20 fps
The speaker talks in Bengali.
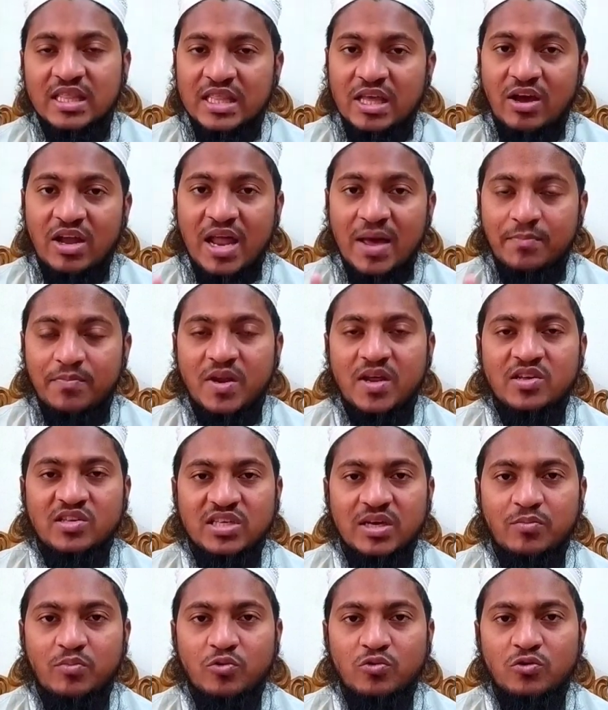তাহলে আপনার
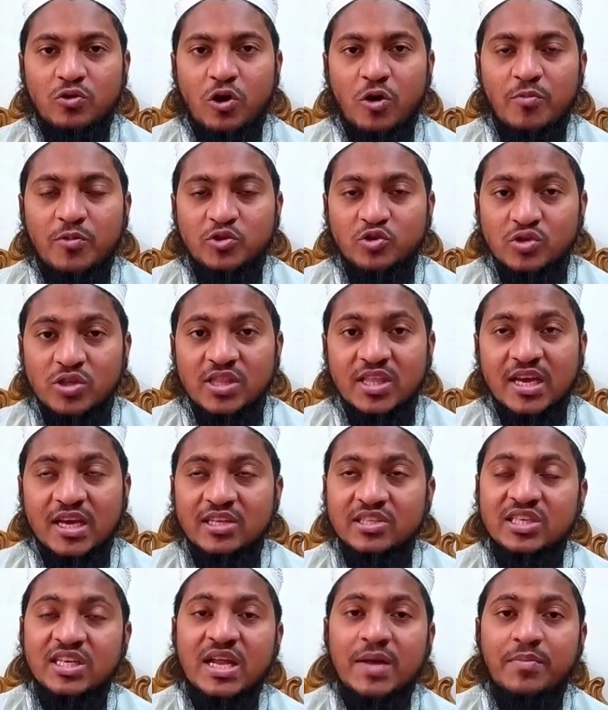ইচ্ছা পূর্ণ হবে যদি
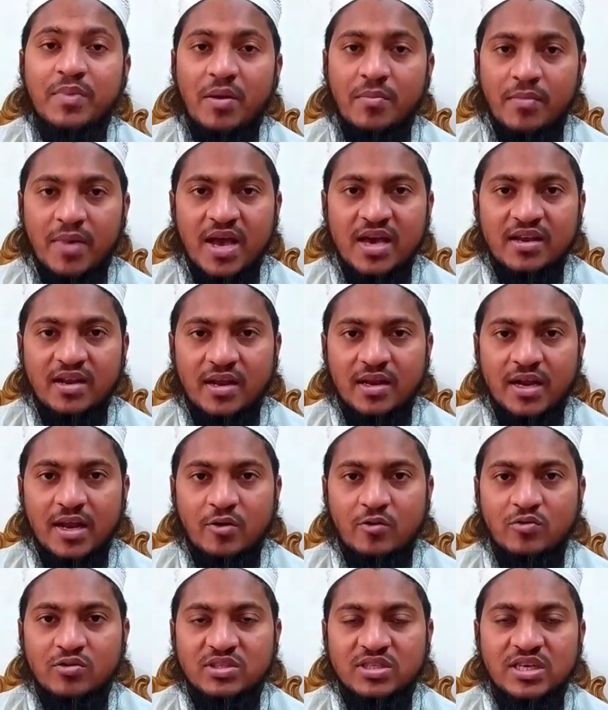দেখেন যে আপনার মায়ের
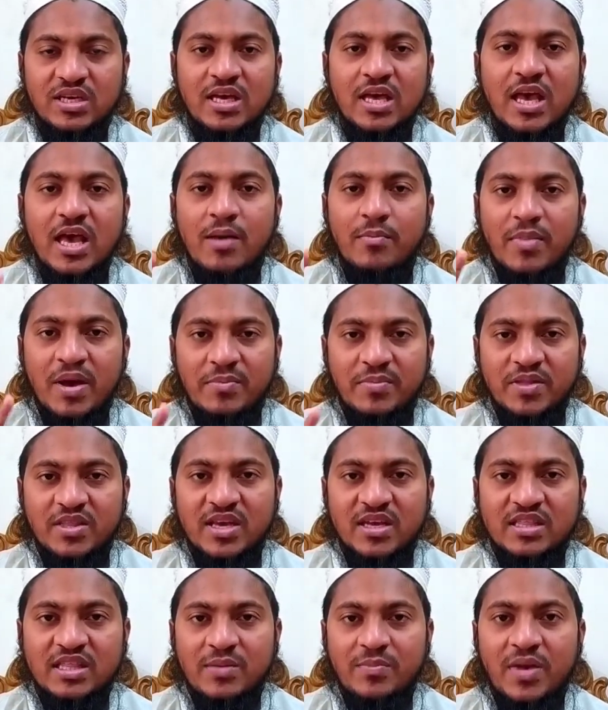রান্না করছে বা আপনি
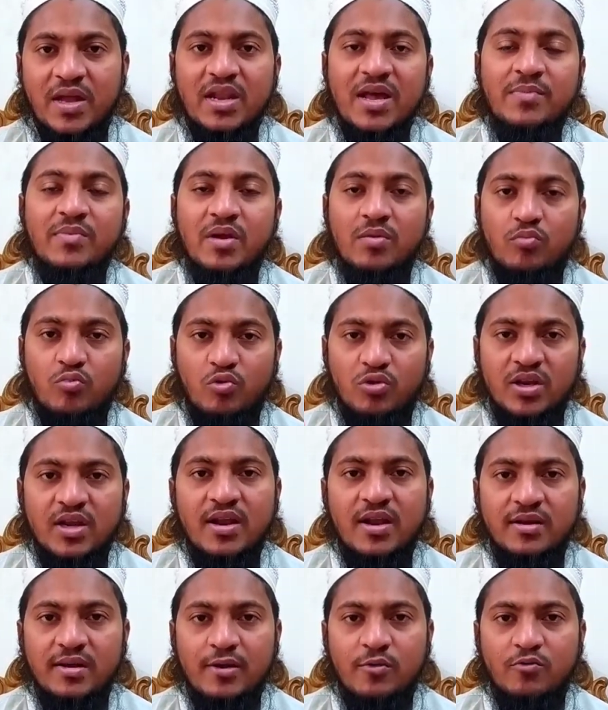দেখতে পারলে আপনার
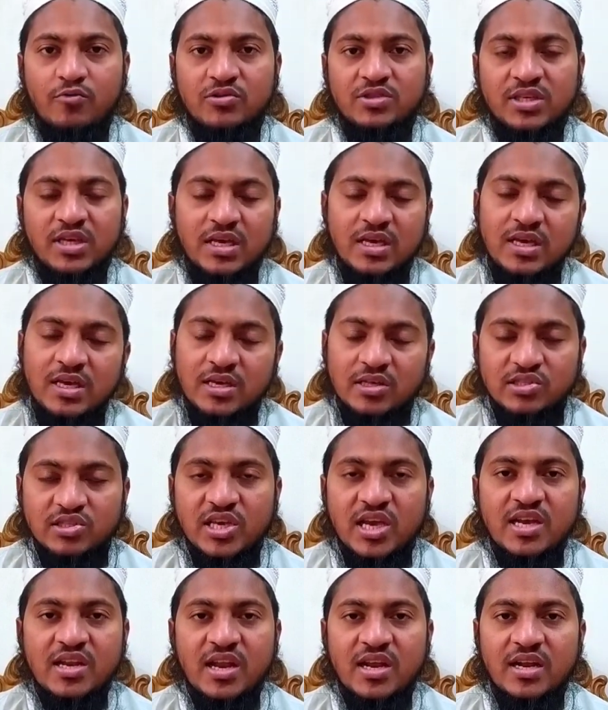বোনের রান্না করছে
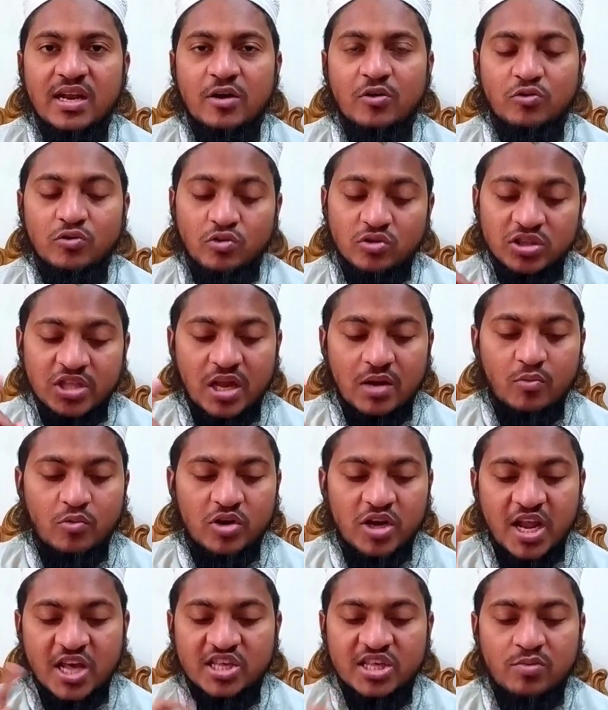যেই রান্না করুক তার
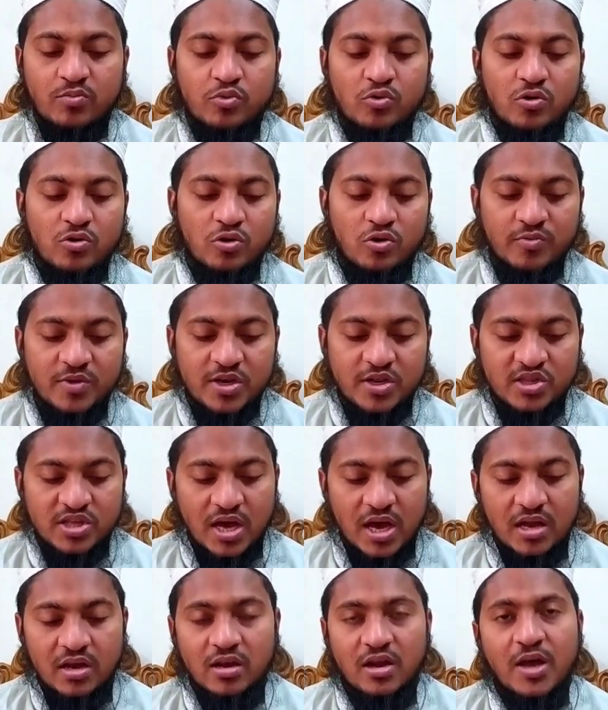মনের আশা পূরণ হবে
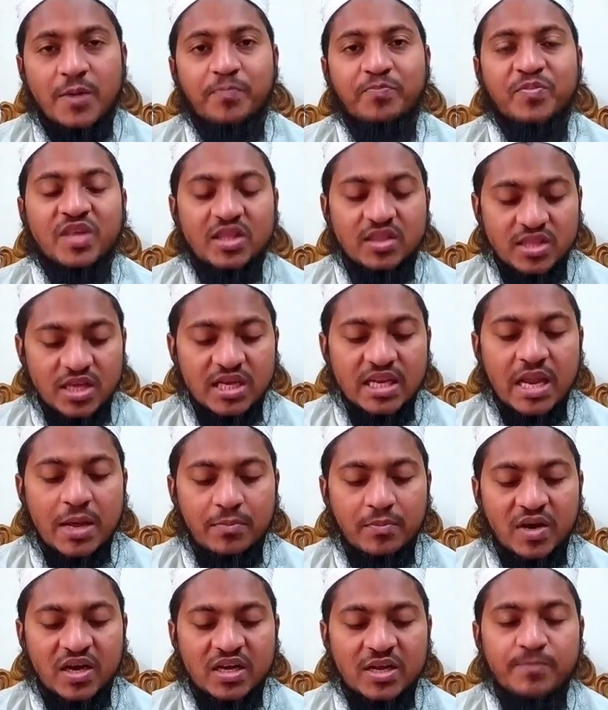ইনশা আল্লাহ তিন
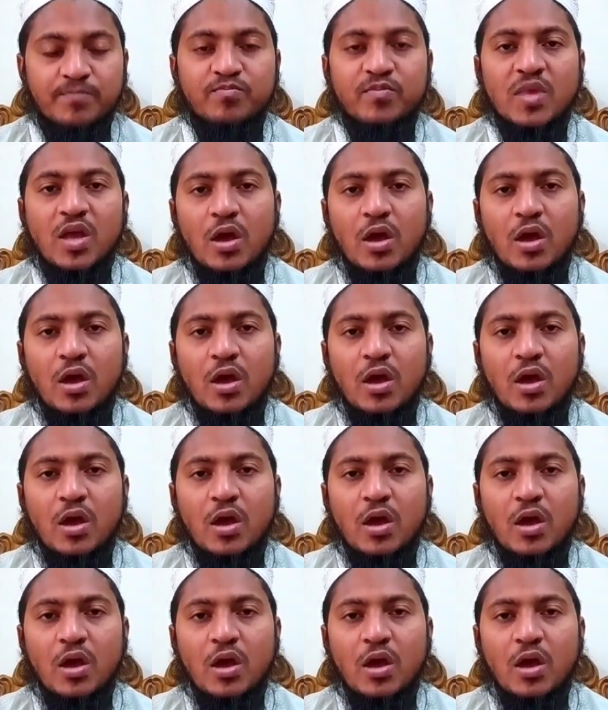নম্বরে